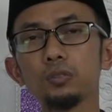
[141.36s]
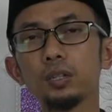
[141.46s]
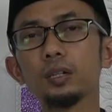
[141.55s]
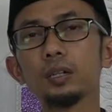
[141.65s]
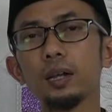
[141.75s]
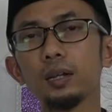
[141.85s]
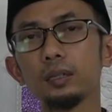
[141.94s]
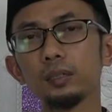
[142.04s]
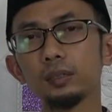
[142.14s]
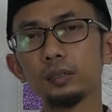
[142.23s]

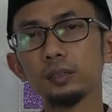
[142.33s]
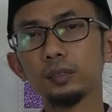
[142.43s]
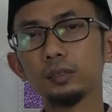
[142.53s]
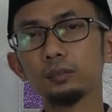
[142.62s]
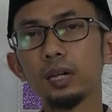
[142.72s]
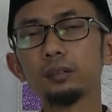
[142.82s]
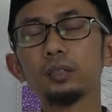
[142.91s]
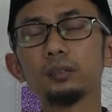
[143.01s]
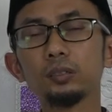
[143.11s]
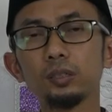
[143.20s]
seringkali saat
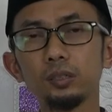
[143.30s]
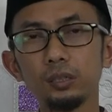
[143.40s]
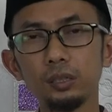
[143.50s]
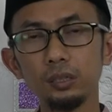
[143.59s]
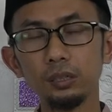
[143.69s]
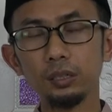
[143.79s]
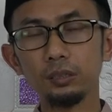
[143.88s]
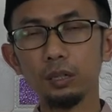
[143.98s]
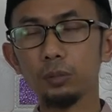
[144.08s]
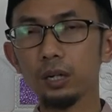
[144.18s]
kita sendiri
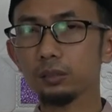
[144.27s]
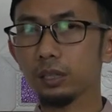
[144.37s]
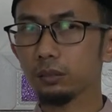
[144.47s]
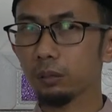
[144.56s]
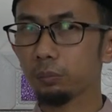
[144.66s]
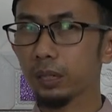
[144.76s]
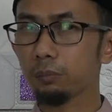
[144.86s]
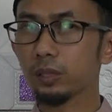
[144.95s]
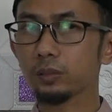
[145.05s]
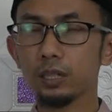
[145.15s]
kita merasa
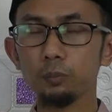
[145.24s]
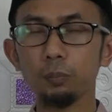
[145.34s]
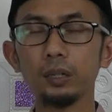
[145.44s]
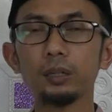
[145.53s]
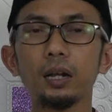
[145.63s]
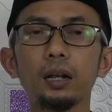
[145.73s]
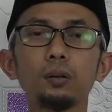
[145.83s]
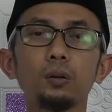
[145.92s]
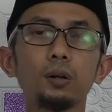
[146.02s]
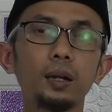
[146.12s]
terbebas dari
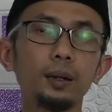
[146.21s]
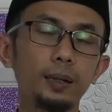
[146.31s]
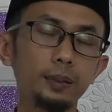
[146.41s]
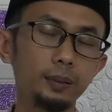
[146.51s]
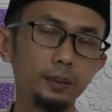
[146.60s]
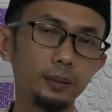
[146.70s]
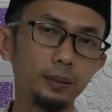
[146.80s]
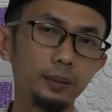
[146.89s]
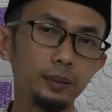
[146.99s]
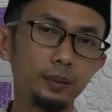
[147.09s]
pandangan orang lain.
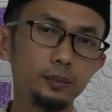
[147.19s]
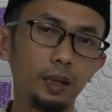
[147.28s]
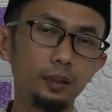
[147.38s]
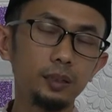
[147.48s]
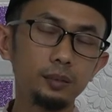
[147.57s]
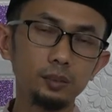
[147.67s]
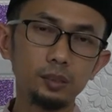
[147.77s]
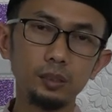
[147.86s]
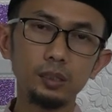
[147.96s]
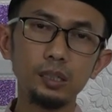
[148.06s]
Saat kita
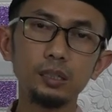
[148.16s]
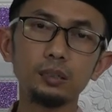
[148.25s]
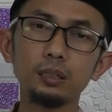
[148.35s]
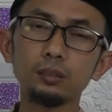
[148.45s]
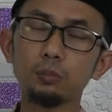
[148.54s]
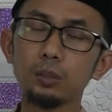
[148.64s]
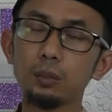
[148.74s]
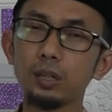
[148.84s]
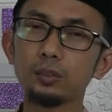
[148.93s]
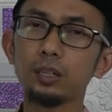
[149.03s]
sendiri kita
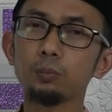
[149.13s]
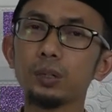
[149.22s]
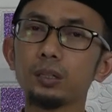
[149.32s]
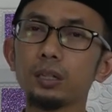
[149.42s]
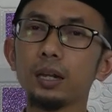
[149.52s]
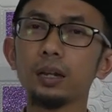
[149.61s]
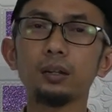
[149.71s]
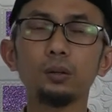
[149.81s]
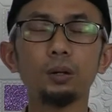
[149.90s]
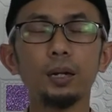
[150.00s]
terbebas dari
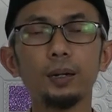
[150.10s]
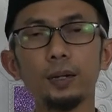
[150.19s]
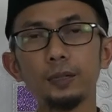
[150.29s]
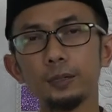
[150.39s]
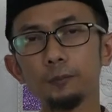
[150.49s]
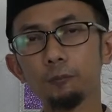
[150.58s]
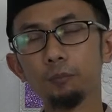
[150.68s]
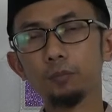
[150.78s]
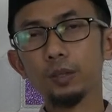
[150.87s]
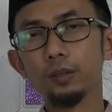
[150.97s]
pendengaran orang lain.
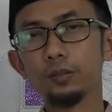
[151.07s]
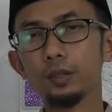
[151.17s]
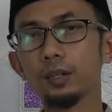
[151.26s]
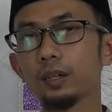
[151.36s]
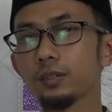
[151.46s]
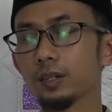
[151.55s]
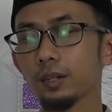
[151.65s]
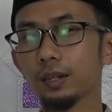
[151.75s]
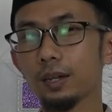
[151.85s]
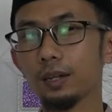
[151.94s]
Sehingga
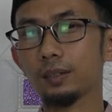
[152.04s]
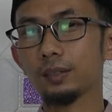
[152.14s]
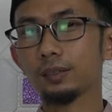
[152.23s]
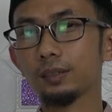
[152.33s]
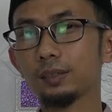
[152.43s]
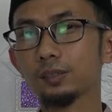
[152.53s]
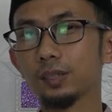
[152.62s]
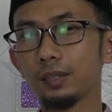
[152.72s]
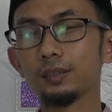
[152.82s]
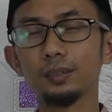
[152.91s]
seringkali
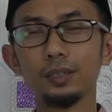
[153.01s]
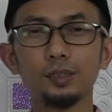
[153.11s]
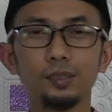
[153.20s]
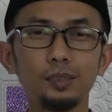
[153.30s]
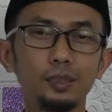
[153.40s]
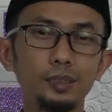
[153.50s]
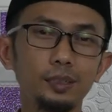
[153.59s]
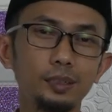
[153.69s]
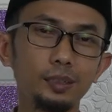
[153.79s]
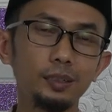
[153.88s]
saat kita
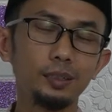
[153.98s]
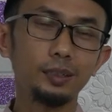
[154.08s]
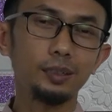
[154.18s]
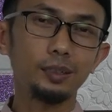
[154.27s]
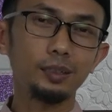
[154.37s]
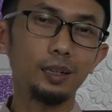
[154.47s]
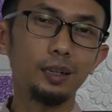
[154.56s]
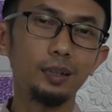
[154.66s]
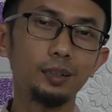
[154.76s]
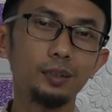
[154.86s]
sendiri
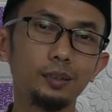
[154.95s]
kita